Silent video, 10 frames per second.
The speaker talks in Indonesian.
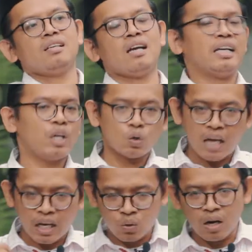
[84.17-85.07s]
Nah di
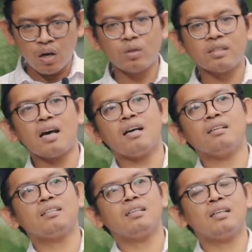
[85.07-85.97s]
kotak itu lalu kita
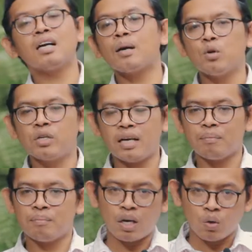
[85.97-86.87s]
e, kemudian
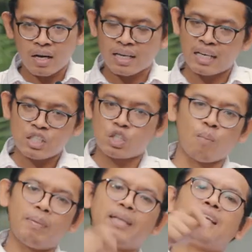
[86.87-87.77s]
mengeluarkan isi
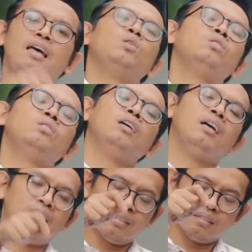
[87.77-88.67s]
dompet lalu
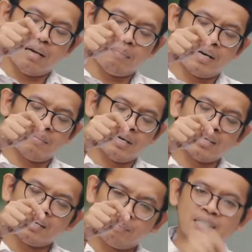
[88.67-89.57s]
e, apa
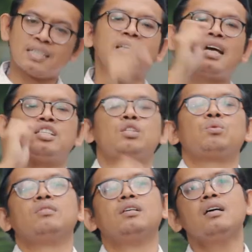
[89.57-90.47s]
namanya bersedekah di situ.